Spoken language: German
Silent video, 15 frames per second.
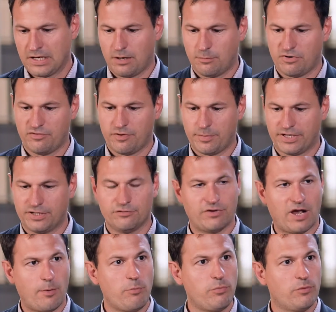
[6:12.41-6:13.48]
Aber wenn man eine
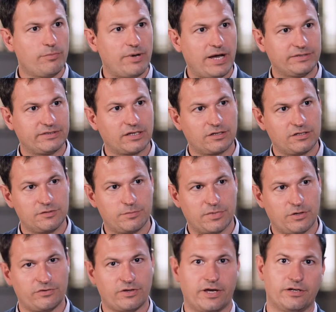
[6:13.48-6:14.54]
Wärmepumpe hat, dann kriegt
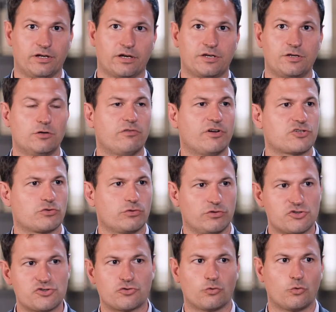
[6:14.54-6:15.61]
man aus einer
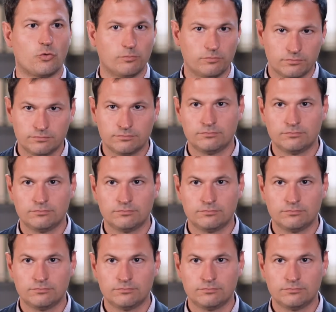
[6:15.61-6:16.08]
Kilowattstunde Strom